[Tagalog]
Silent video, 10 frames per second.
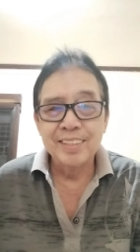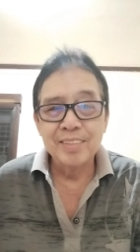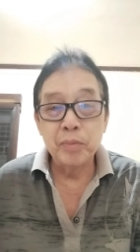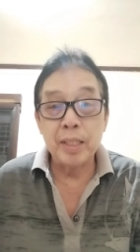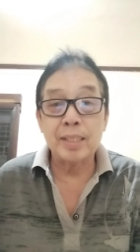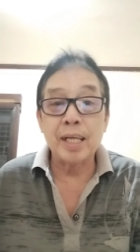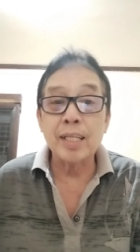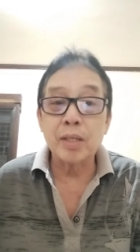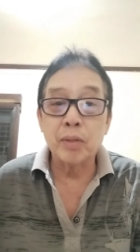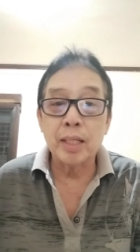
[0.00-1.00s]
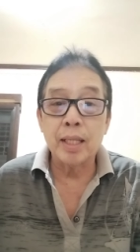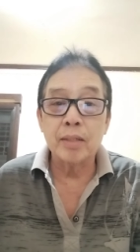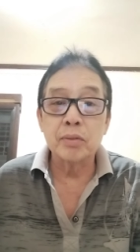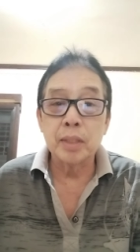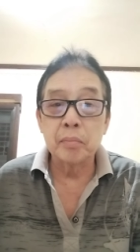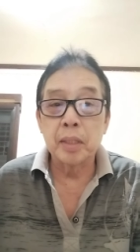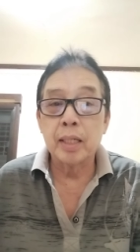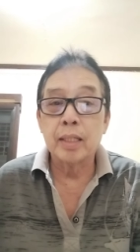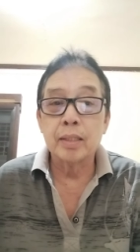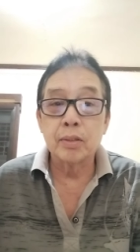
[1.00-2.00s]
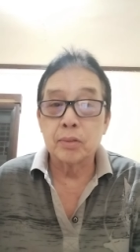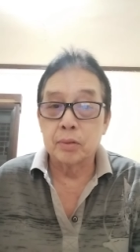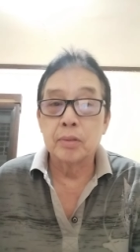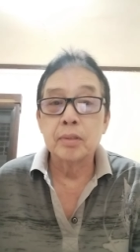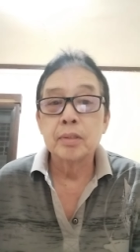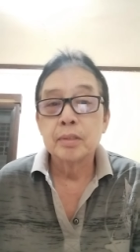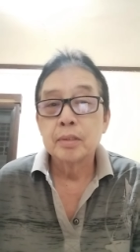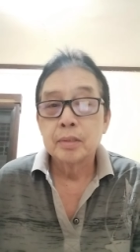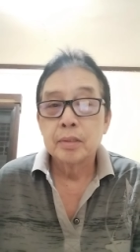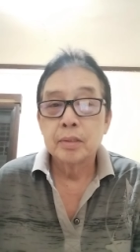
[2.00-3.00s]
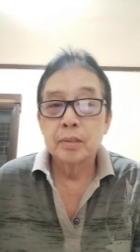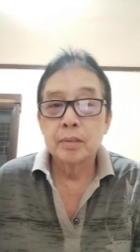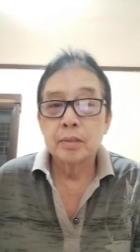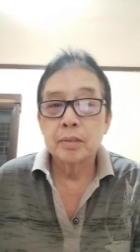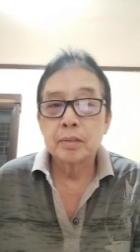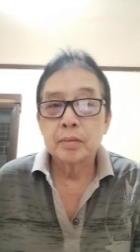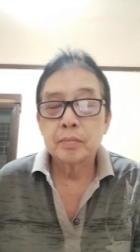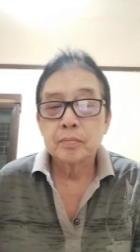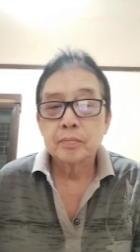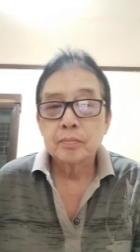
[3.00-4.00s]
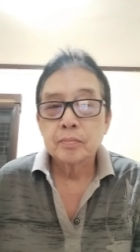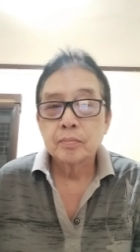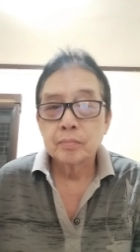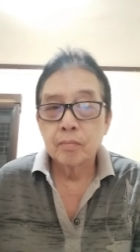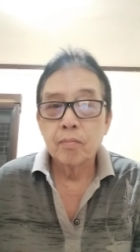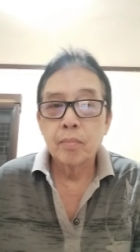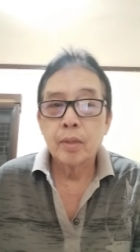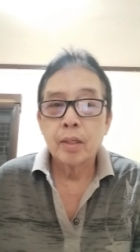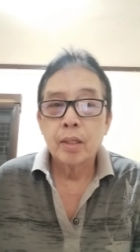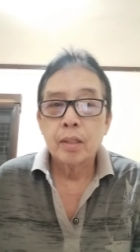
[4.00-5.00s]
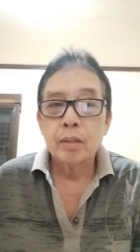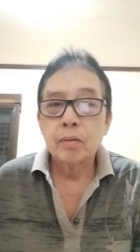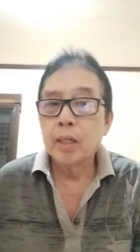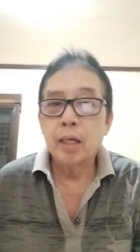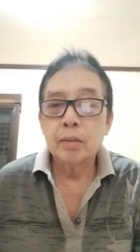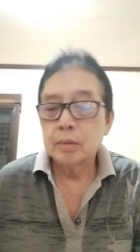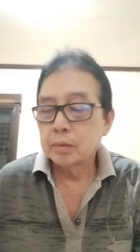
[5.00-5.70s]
Pinagtatawanan lang ho yung mga yan. Totoo. Oo. Hmm. Wala.